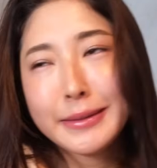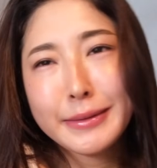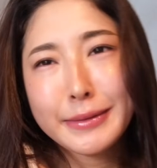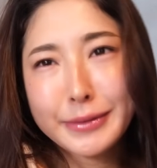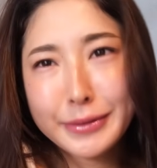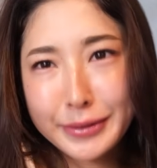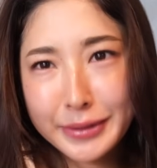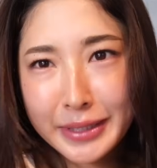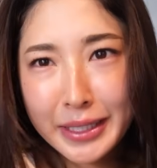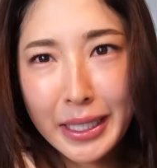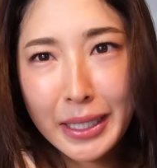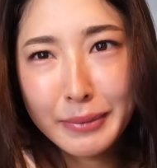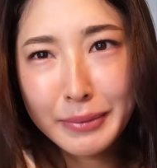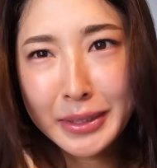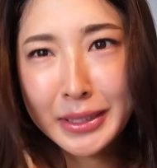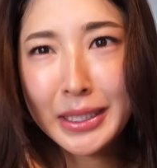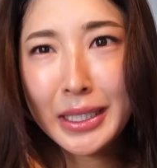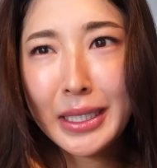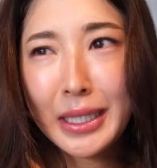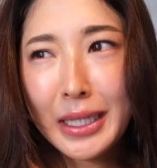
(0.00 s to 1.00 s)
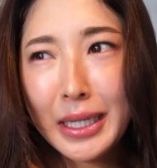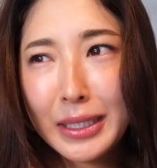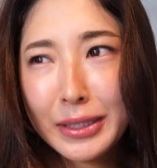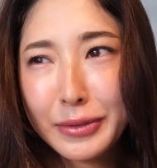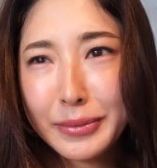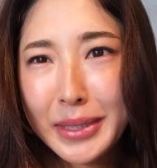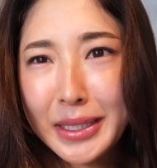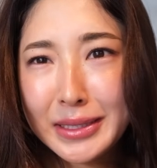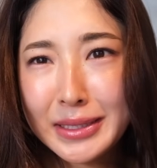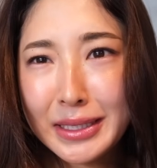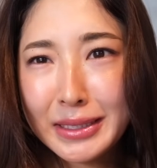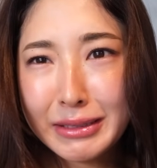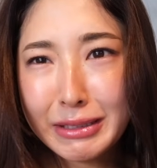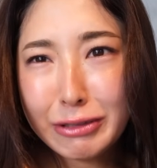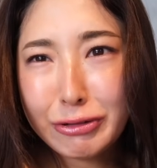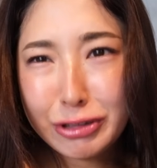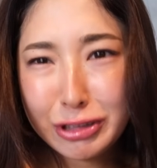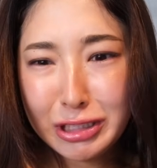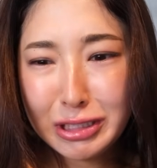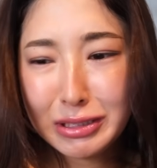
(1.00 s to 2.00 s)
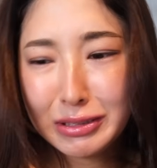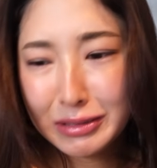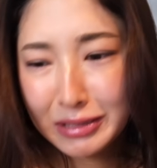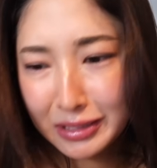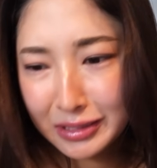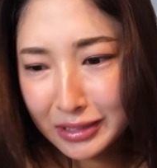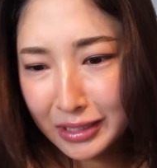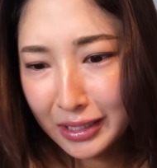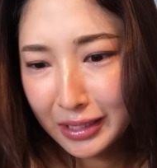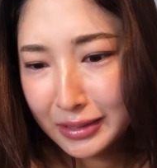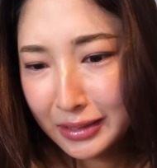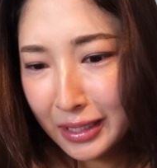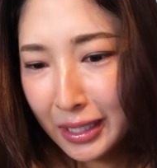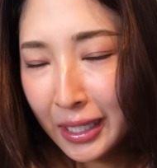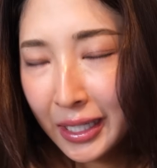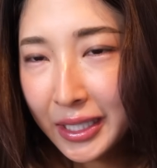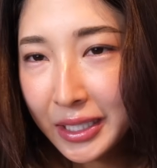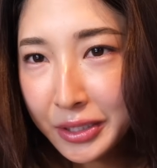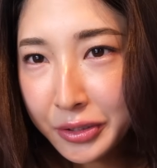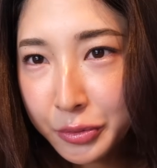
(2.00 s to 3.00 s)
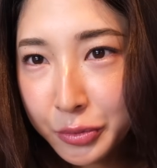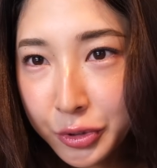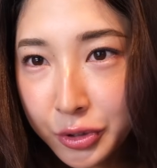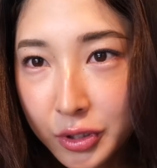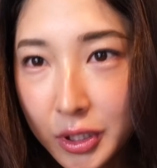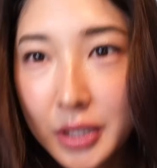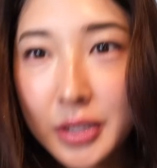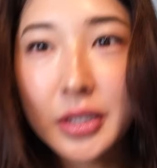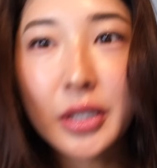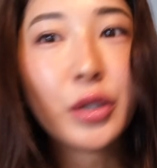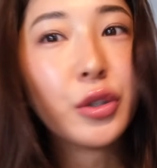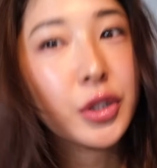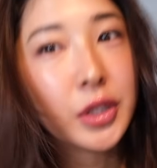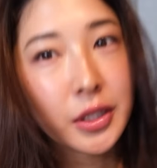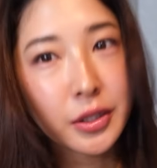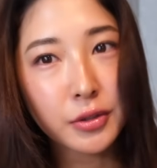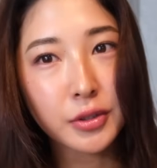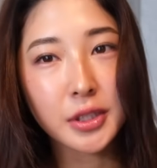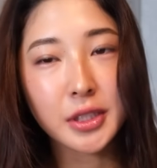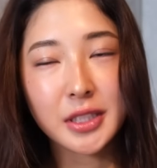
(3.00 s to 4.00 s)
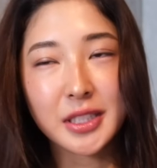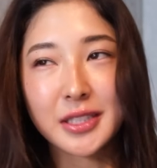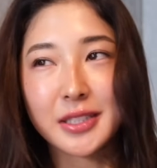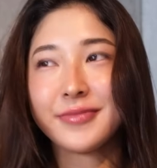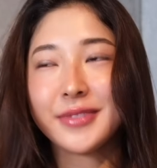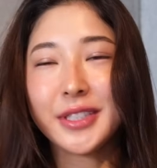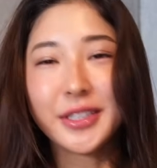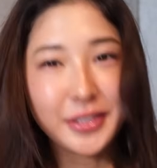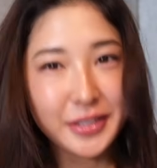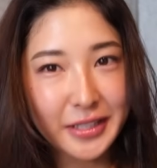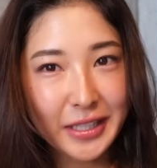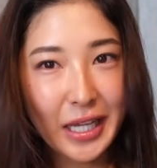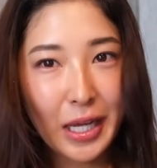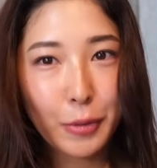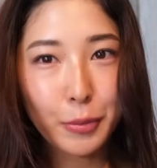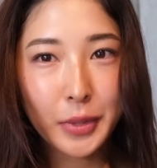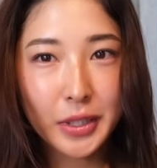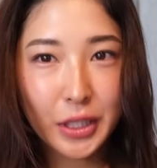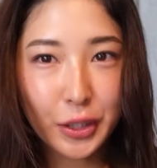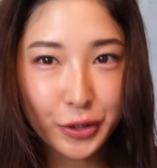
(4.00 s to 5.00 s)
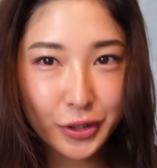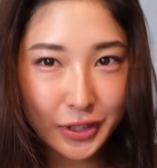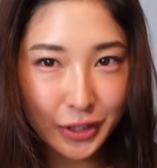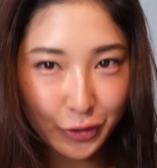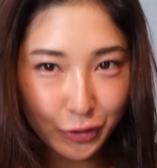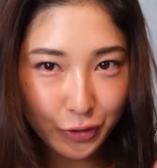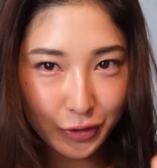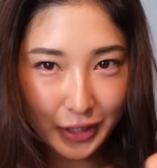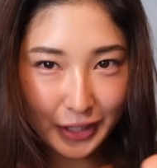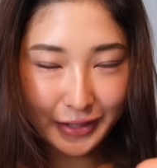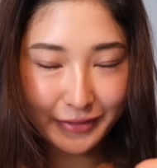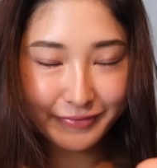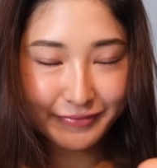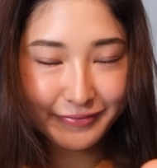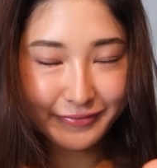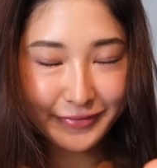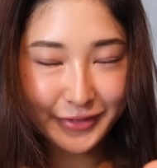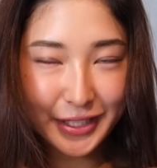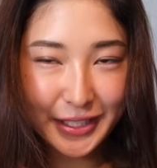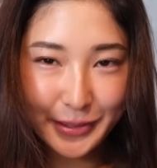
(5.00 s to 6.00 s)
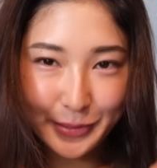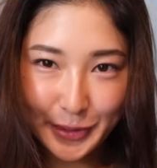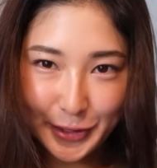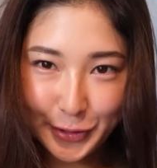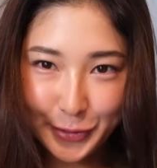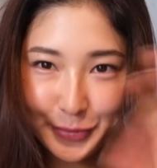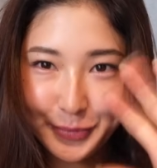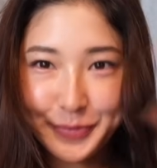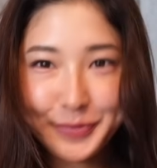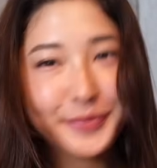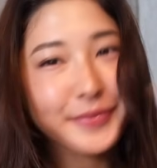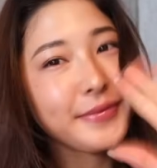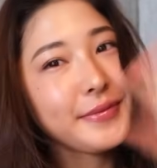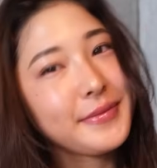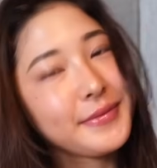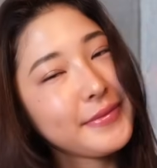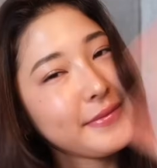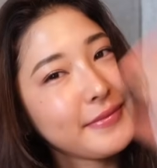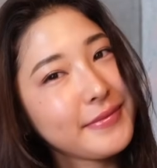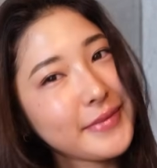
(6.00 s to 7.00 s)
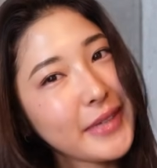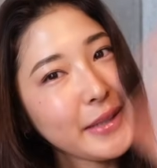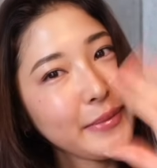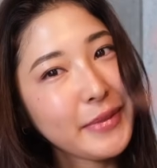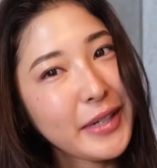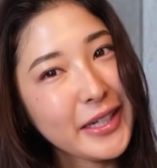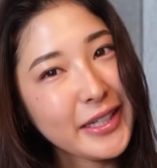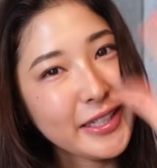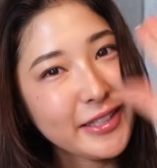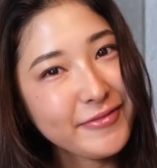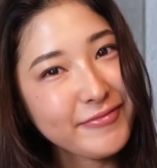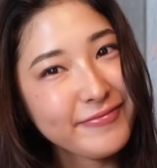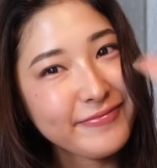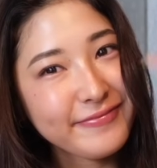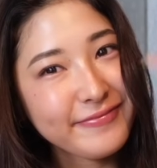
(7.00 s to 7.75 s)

ということでまたアドバイスあったら教えてください入りのもんとかあったら教えてほしいですということでまたお次の動画でお会いしましょうバイバイ